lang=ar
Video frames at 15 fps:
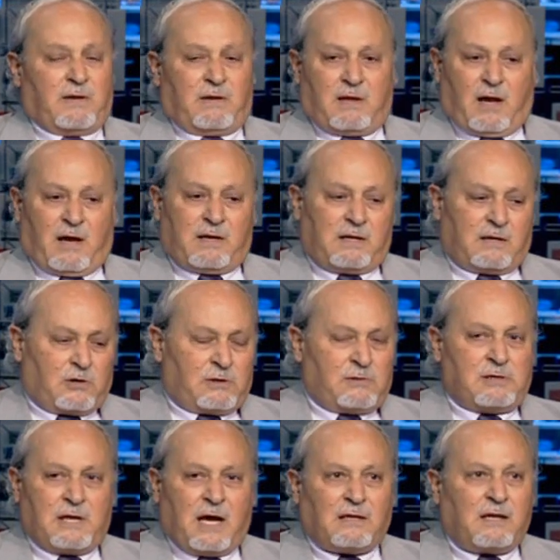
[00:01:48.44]
يعني
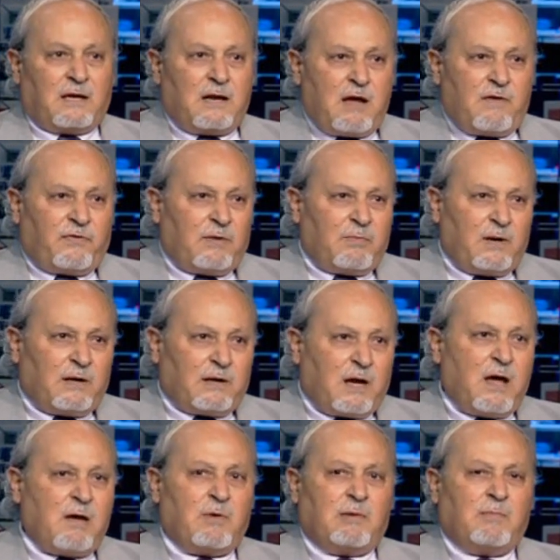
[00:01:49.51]
يتنافى
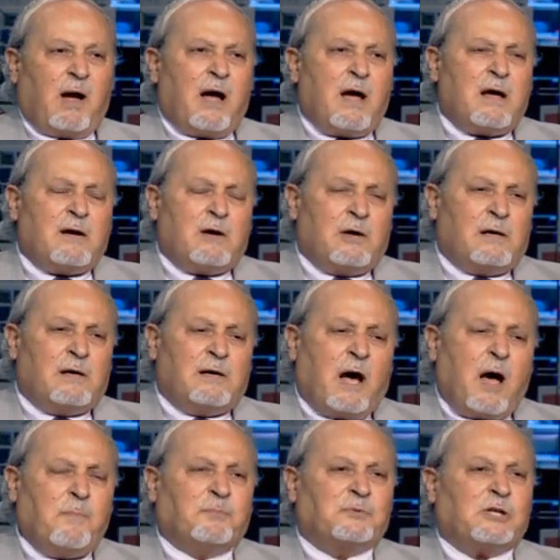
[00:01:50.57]
بالكامل مع آه،
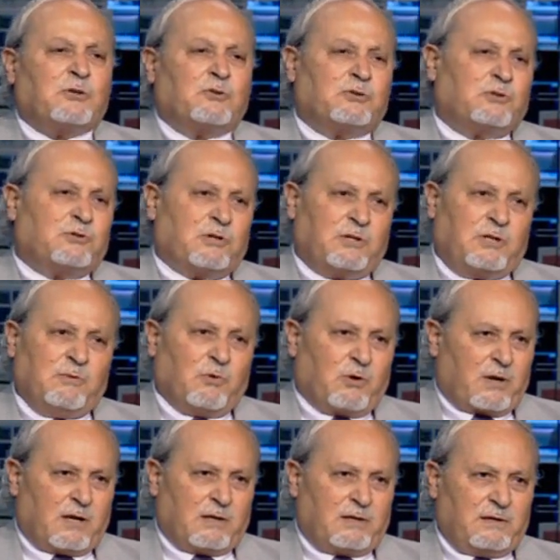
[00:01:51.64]
ابسط اسس
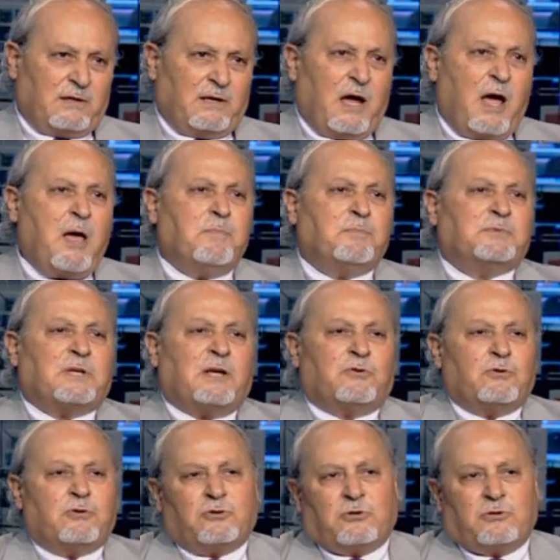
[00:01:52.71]
الديمقراطيه
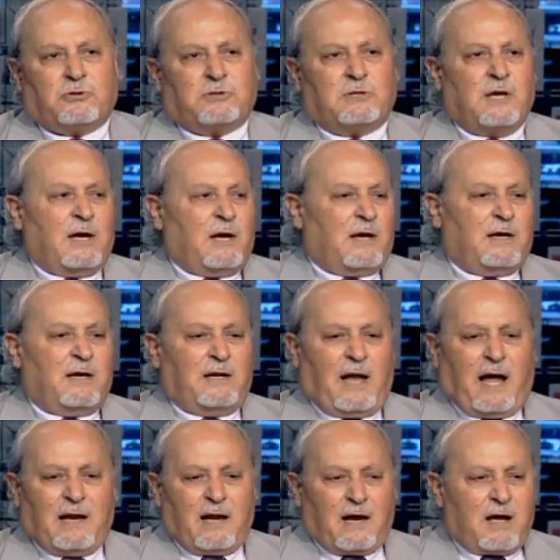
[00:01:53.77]
ابسط اسس آه،
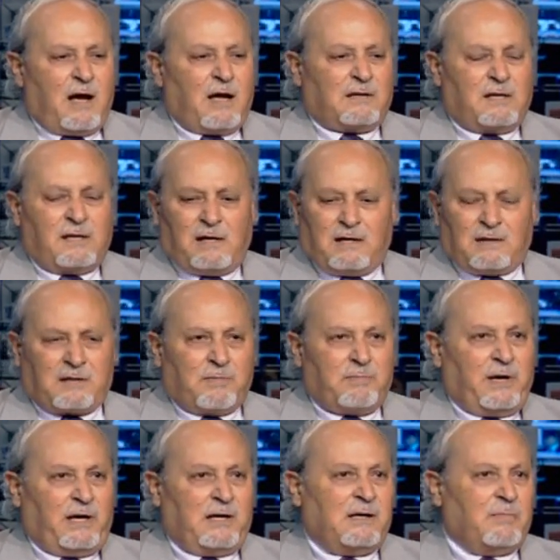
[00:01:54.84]
العلاقات
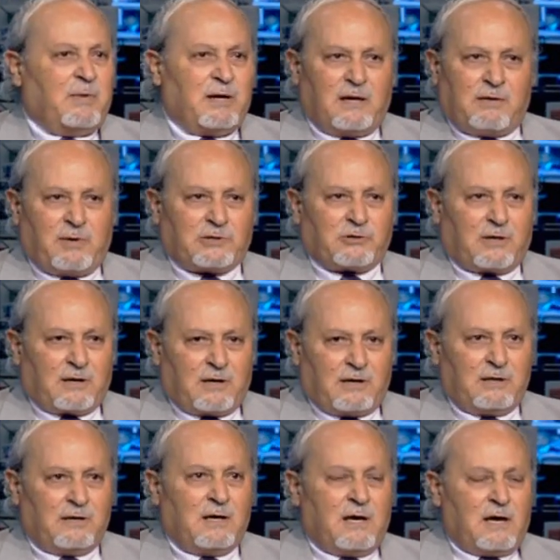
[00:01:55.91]
الطبيعيه بين البشر
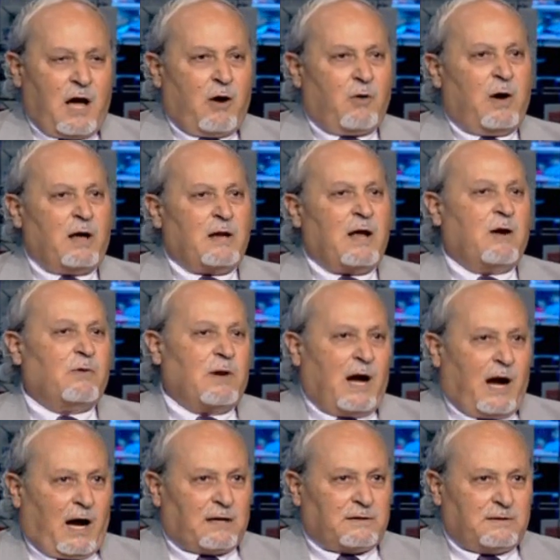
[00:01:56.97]
يعني او انا او
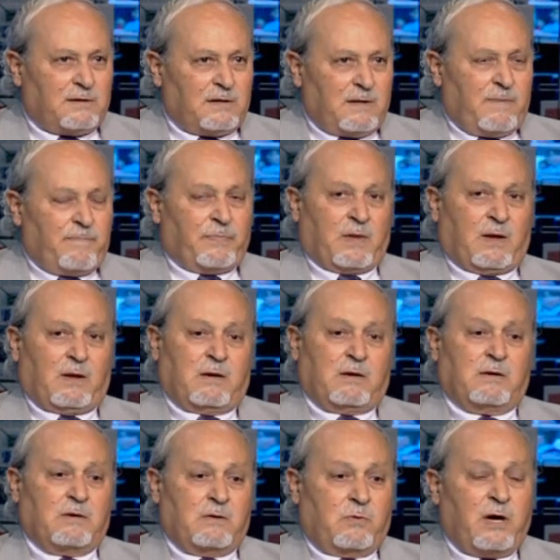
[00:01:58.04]
لا احد
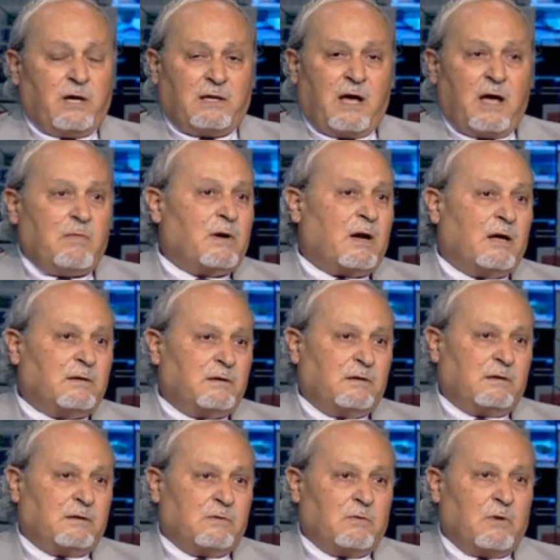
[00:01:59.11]
آه، وهذا امر
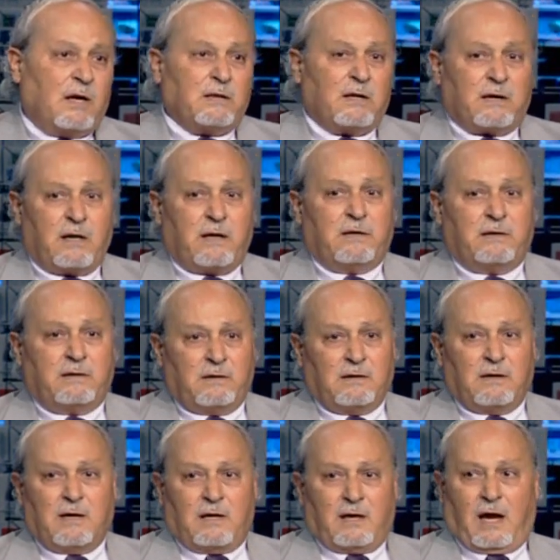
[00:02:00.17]
خطير وانا رايي
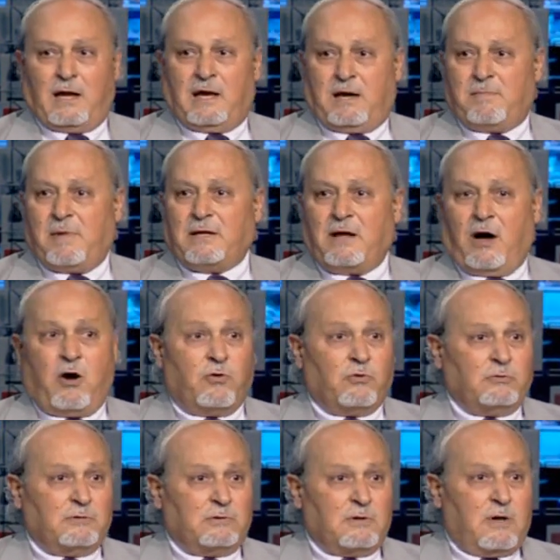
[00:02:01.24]
يعني العماد
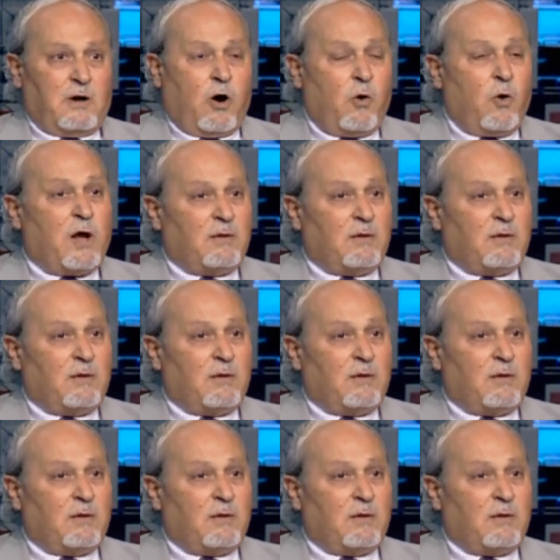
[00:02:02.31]
عون هو